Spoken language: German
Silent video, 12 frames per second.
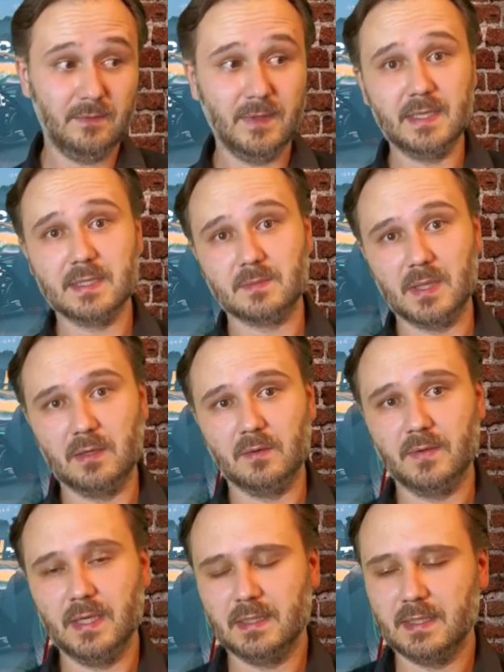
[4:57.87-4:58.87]
wenn es mal auf
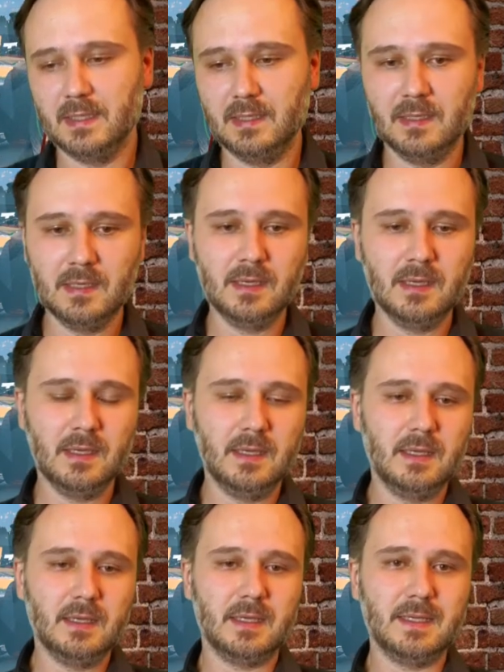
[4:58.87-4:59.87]
RTL
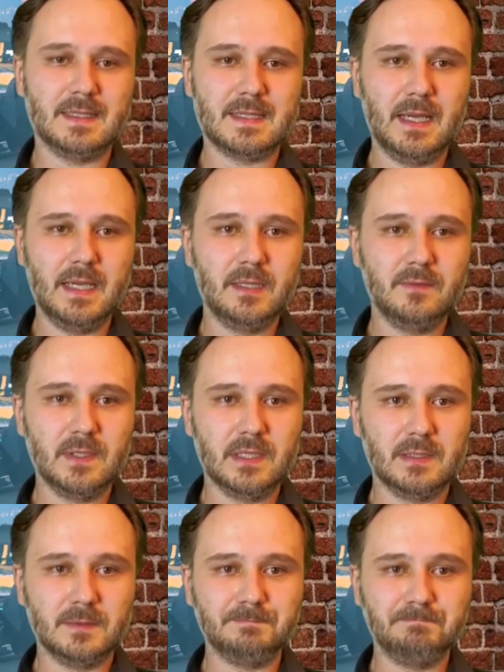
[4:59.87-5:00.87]
gezeigt wird,